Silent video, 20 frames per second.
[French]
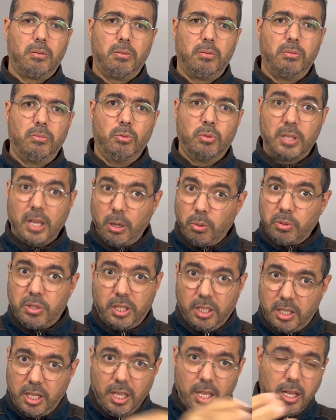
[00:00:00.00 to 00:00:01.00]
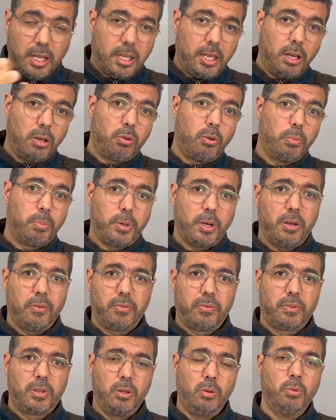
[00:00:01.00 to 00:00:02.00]
Nous allons citer hein, quelques
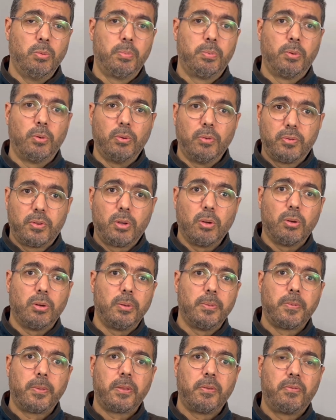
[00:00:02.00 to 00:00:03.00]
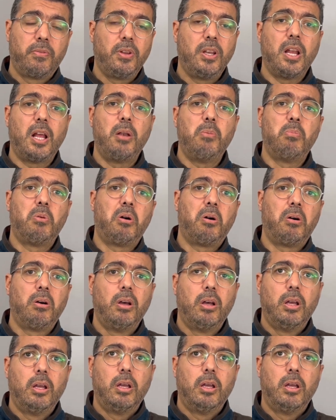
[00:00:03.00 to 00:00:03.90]
preuves qui nous prouvent que finalement,